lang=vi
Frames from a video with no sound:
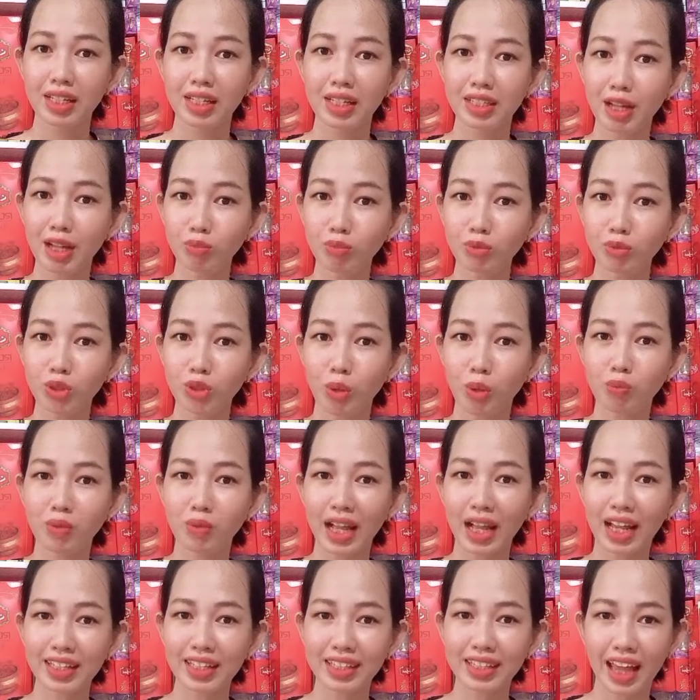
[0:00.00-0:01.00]
đông trùng
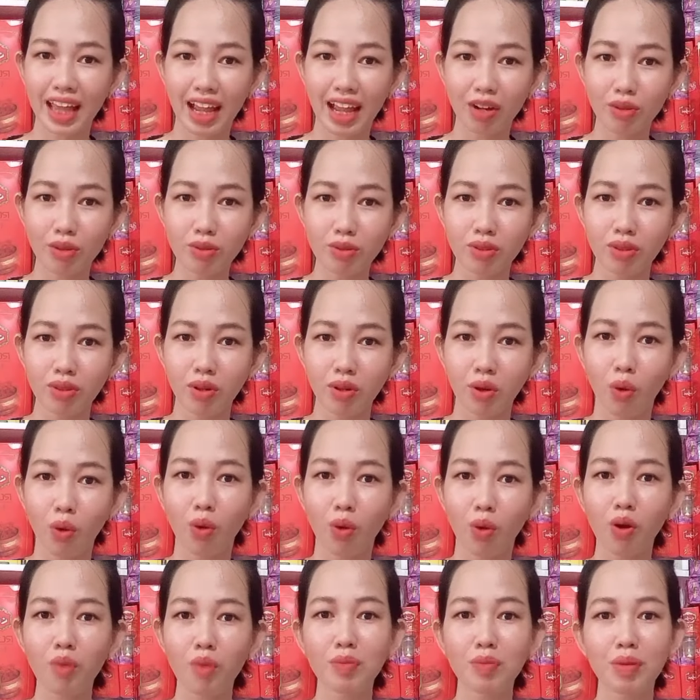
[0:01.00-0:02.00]
hạ thảo
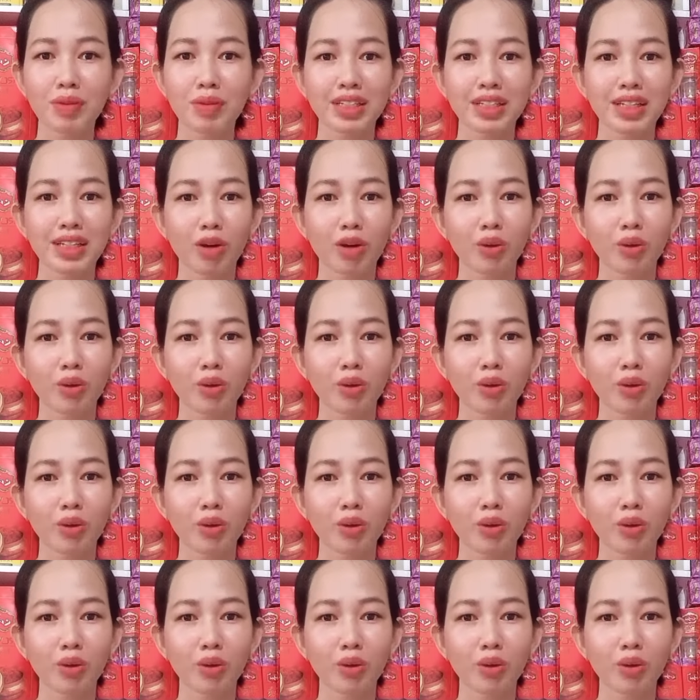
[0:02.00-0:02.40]
ủa mà mình đâu có